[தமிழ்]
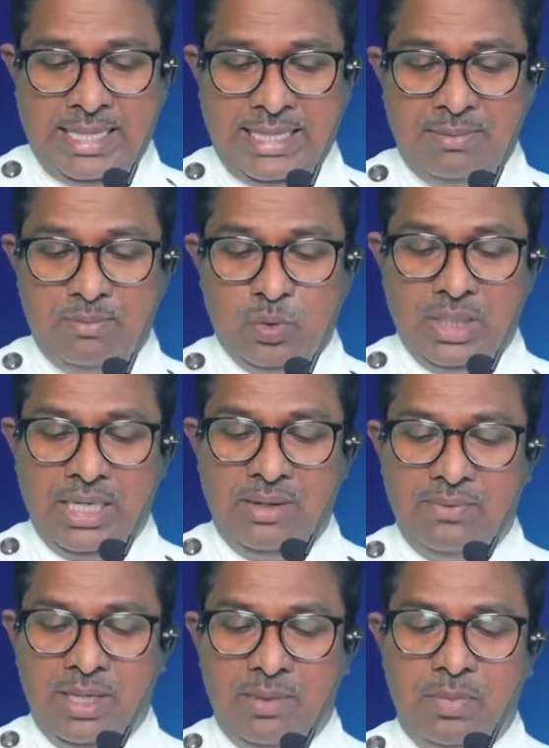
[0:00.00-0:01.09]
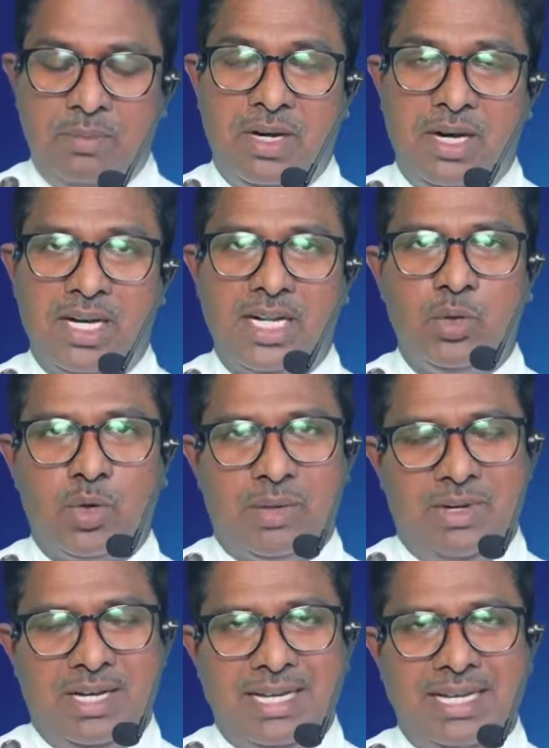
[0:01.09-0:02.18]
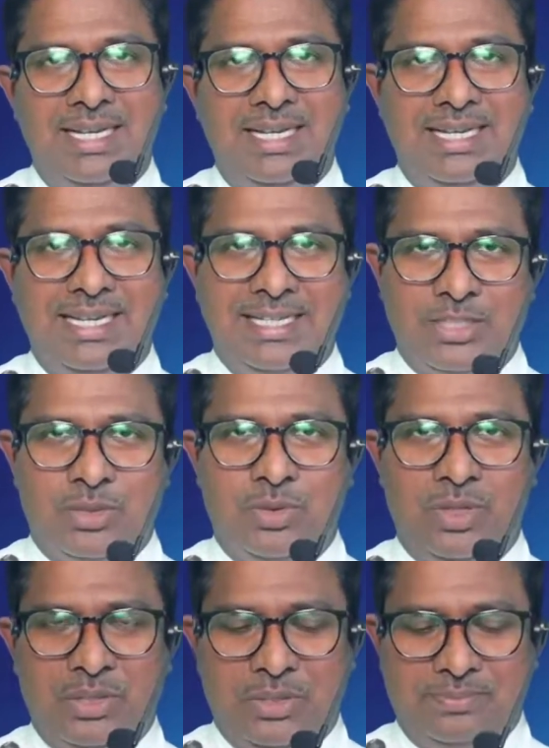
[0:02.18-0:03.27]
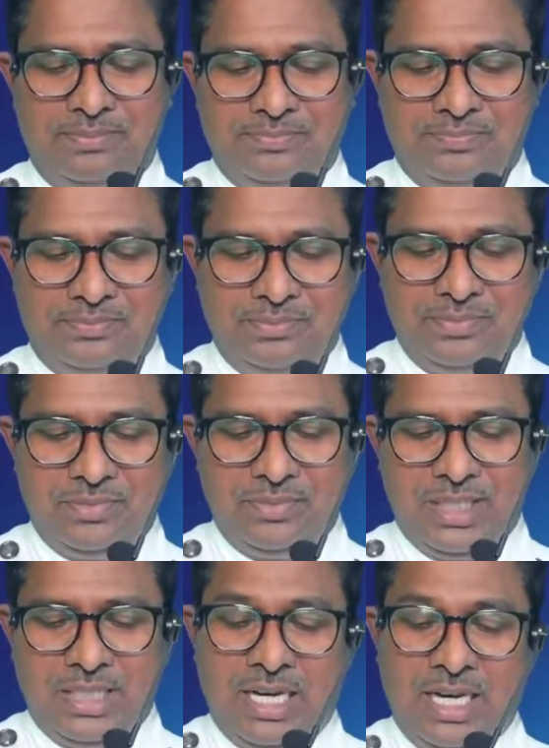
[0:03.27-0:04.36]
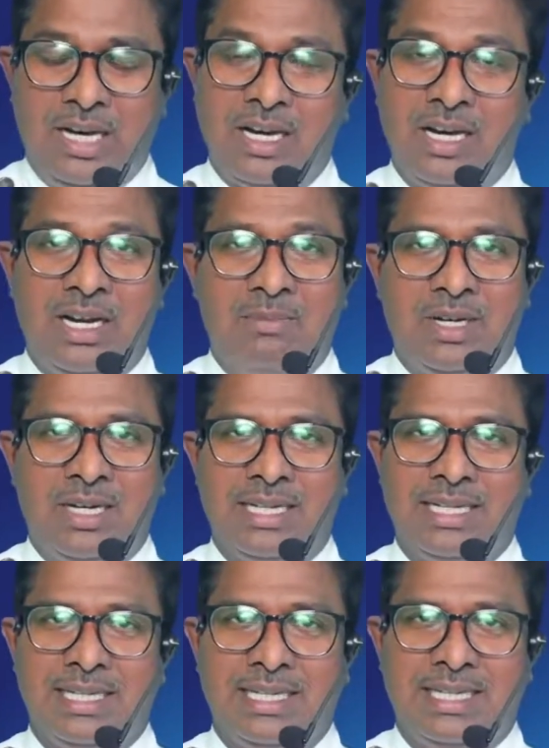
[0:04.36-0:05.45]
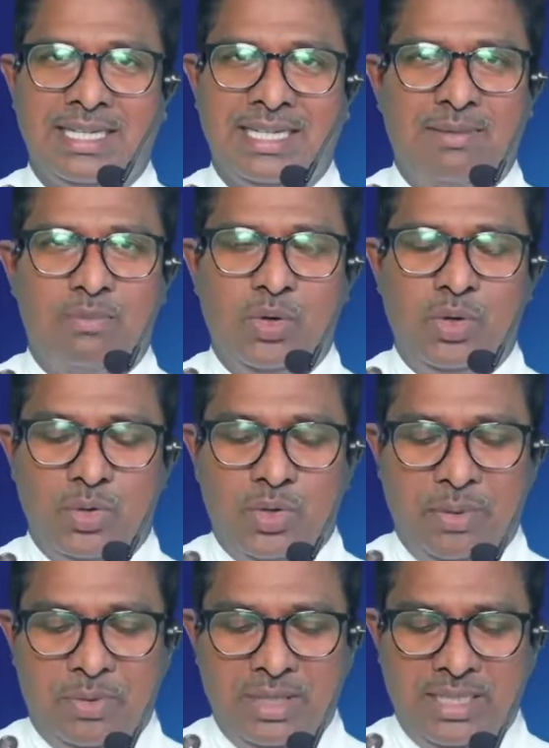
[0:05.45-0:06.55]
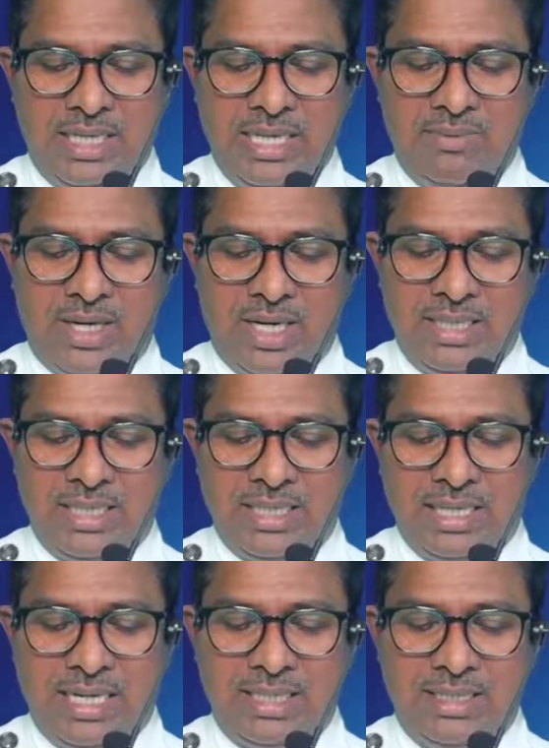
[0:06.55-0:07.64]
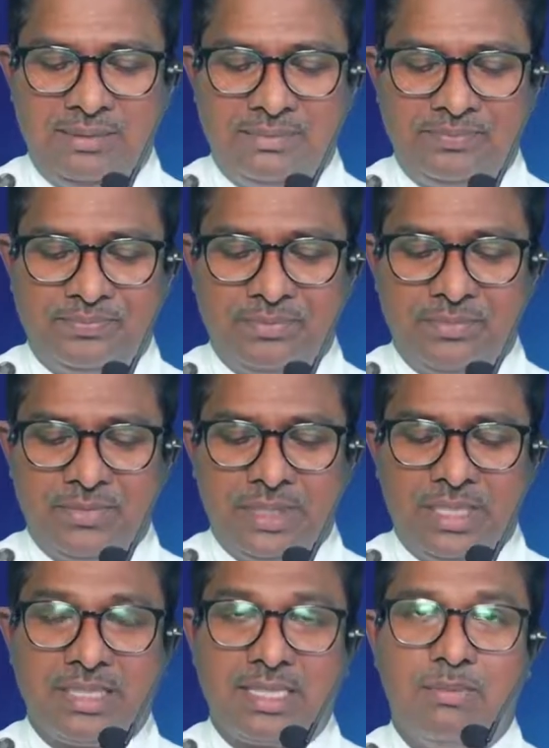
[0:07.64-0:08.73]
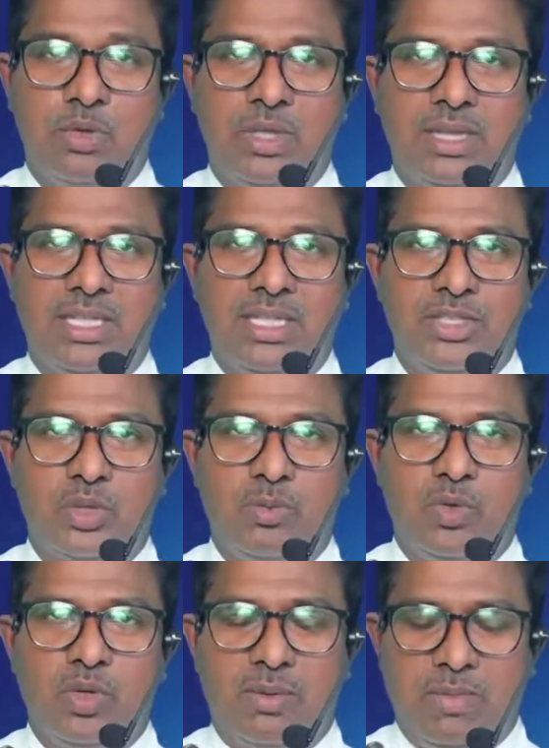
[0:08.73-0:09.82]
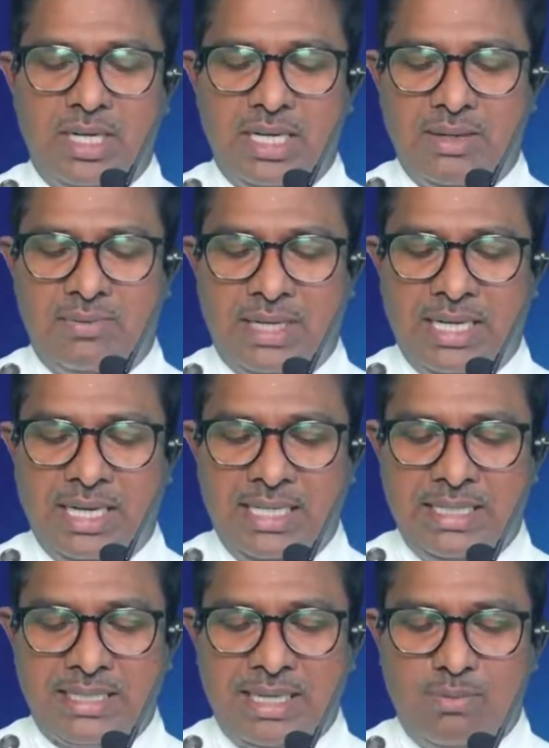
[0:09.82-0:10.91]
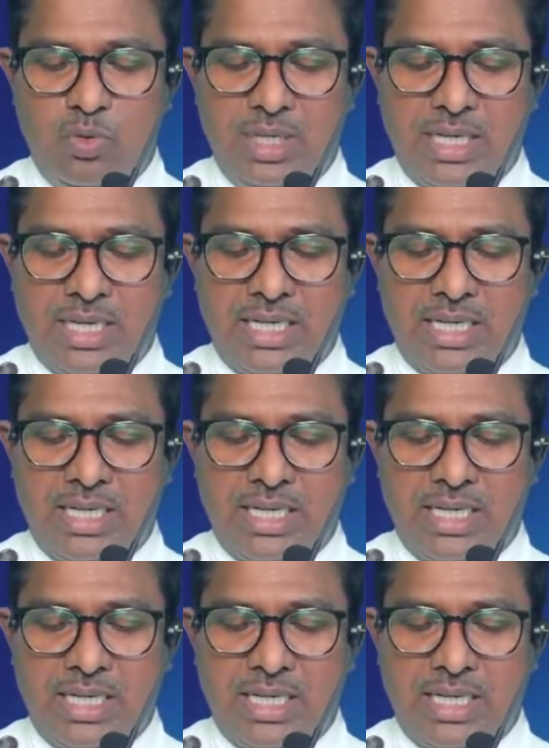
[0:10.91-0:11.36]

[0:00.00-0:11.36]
அதை முதலில் விருப்பமான நுகமாக ஏற்றுக்கொள்கிறோம் காலாகாலமாக நம் முன்னோர் இப்படித்தானே வாழ்ந்திருக்கிறார்கள் சமூகத்தில் சுமூகமாக வாழ சமூக